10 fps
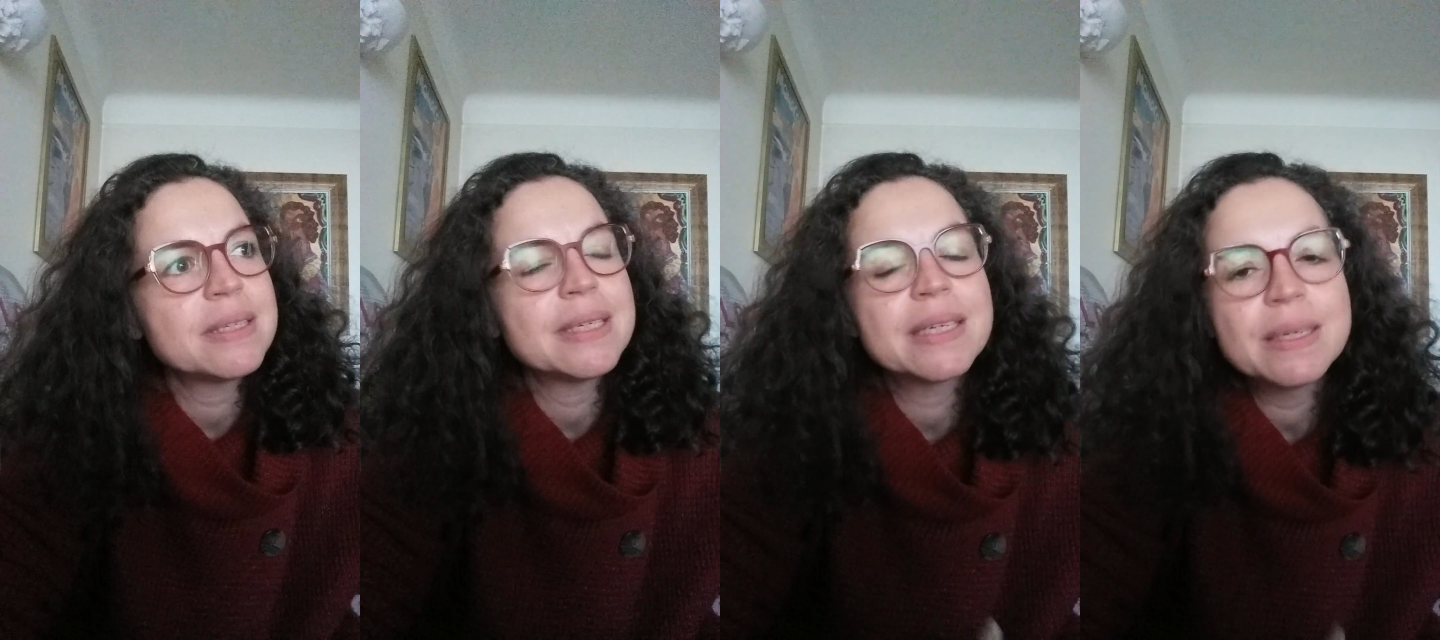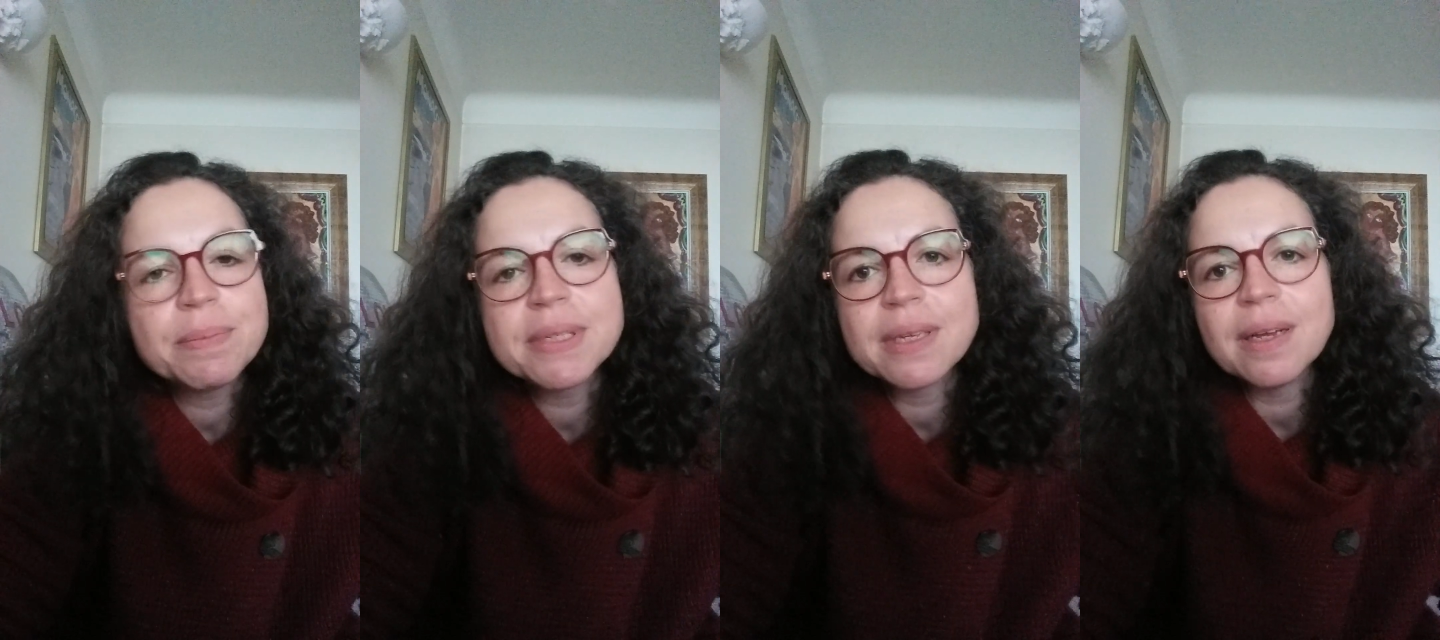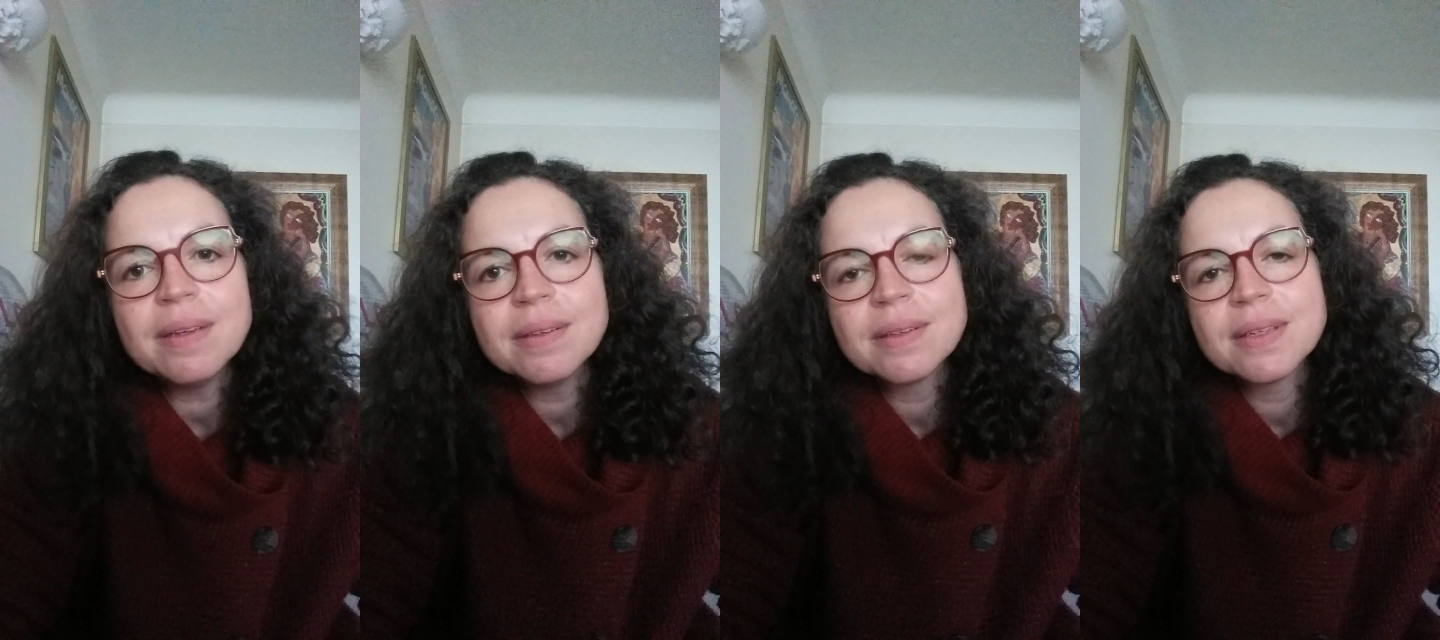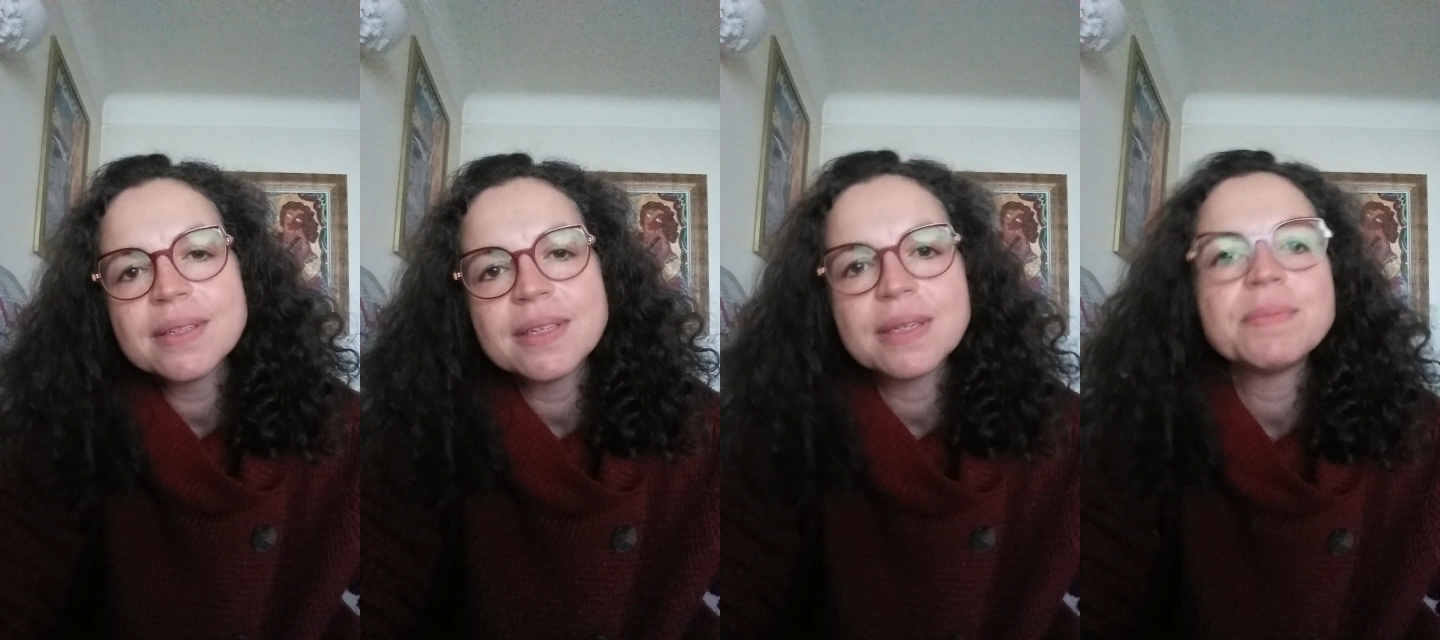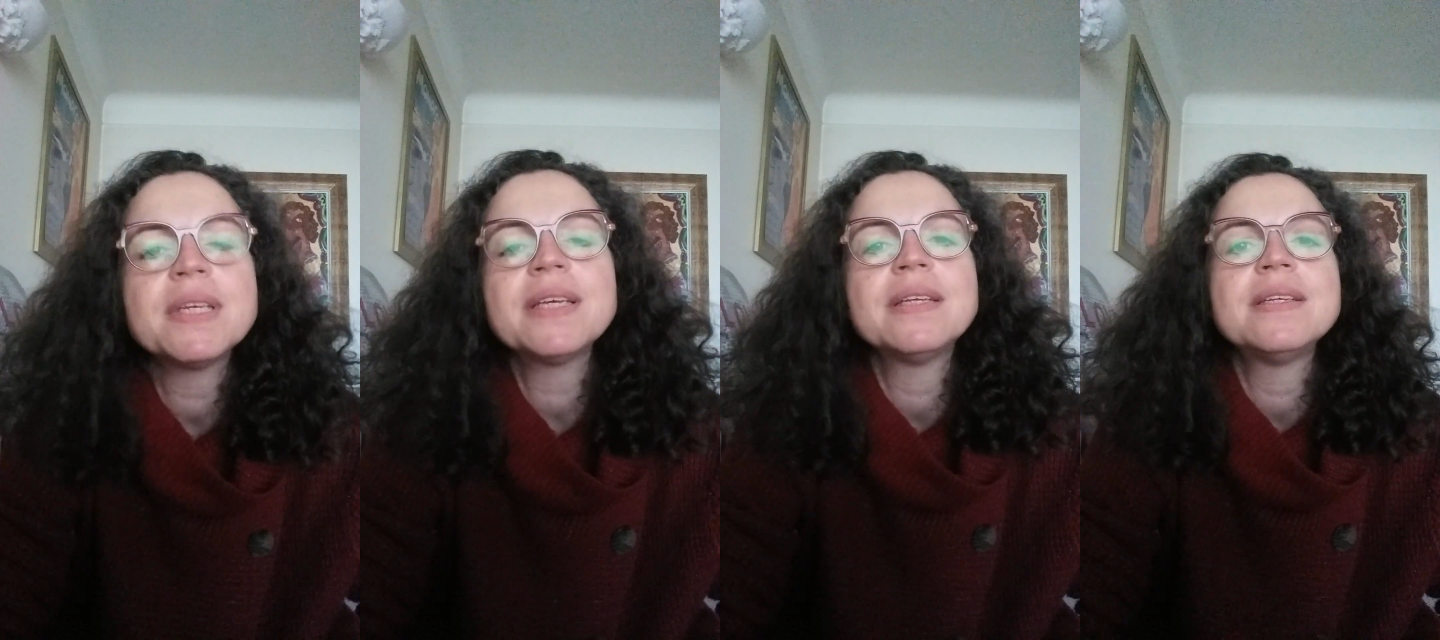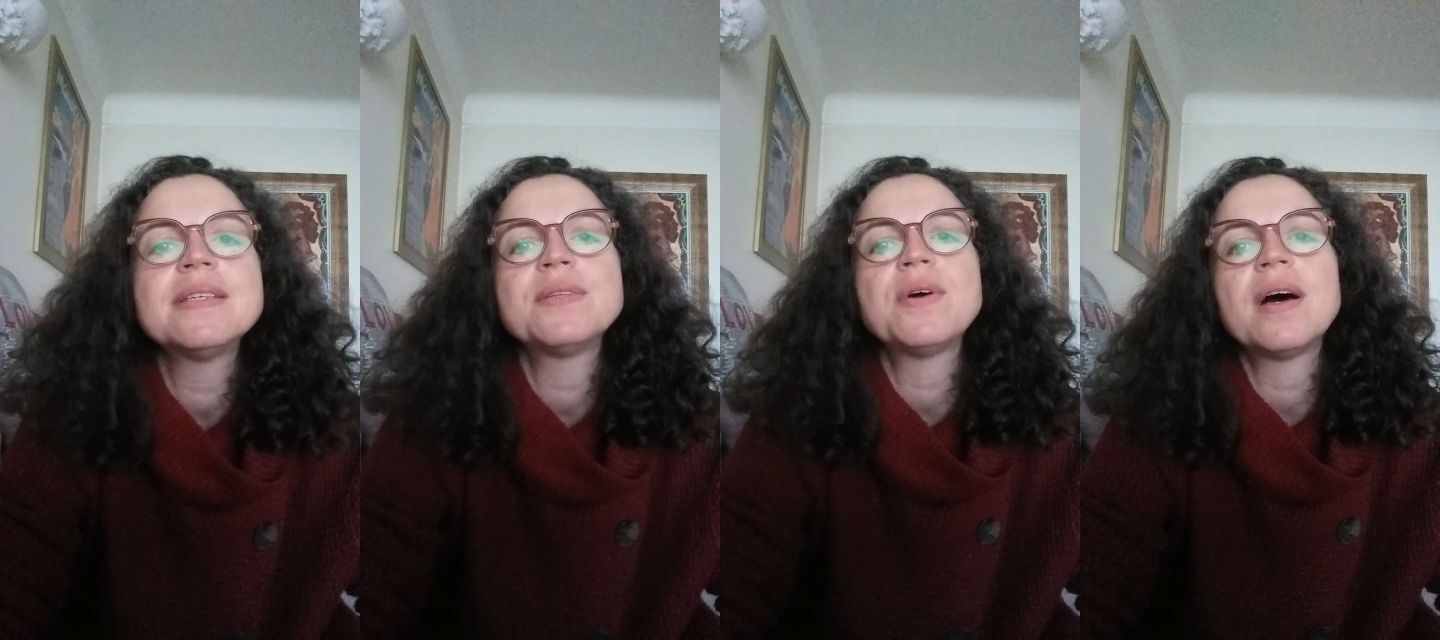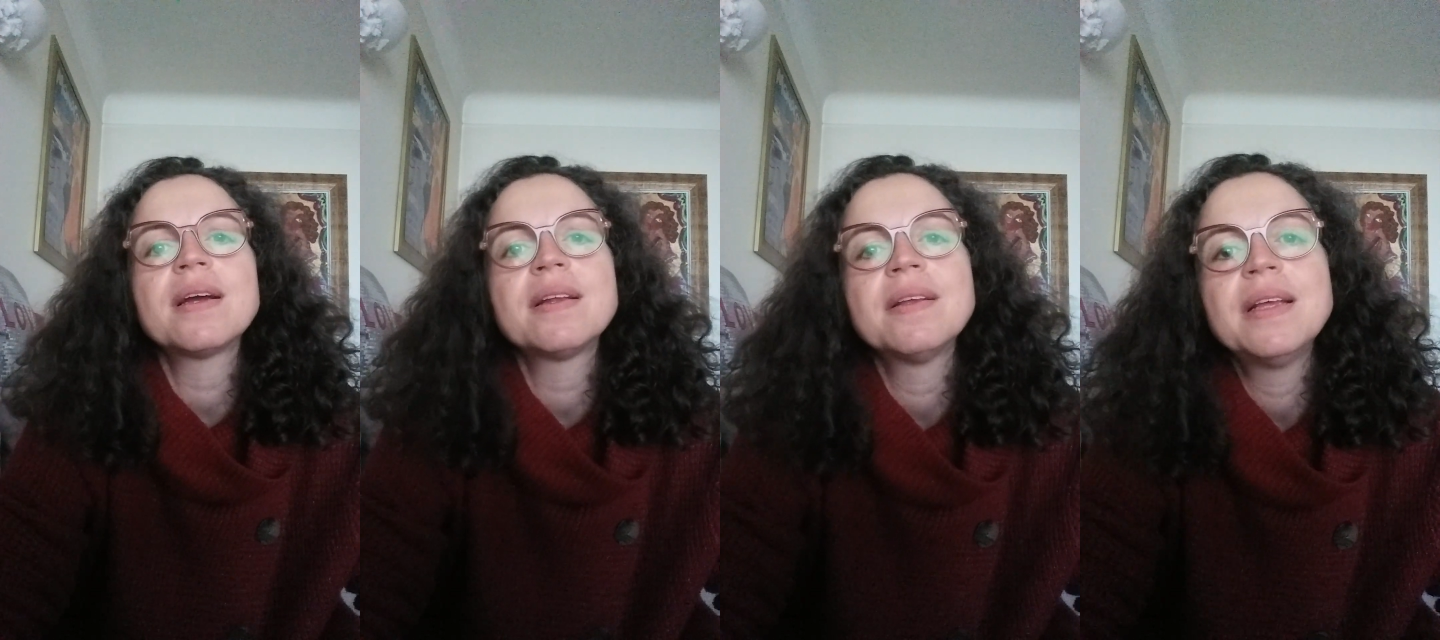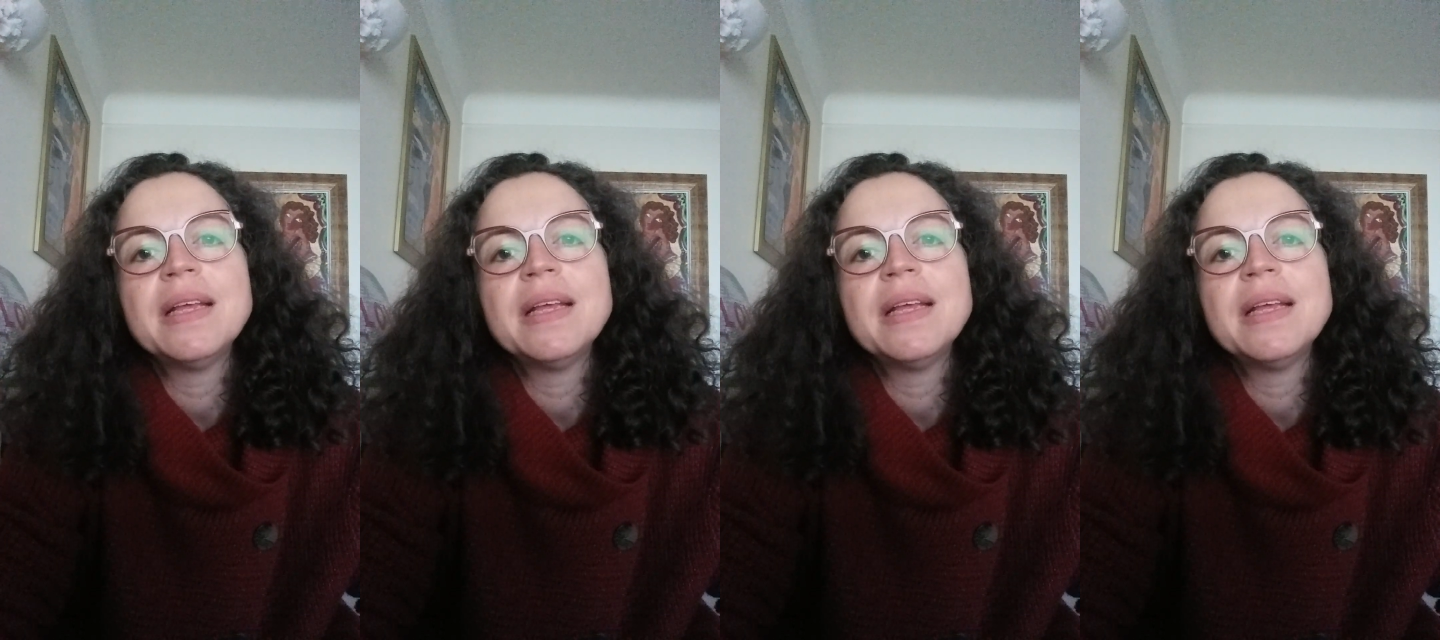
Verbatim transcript: Et c'est comme ça, c'est comme ça qu'est né cet oracle.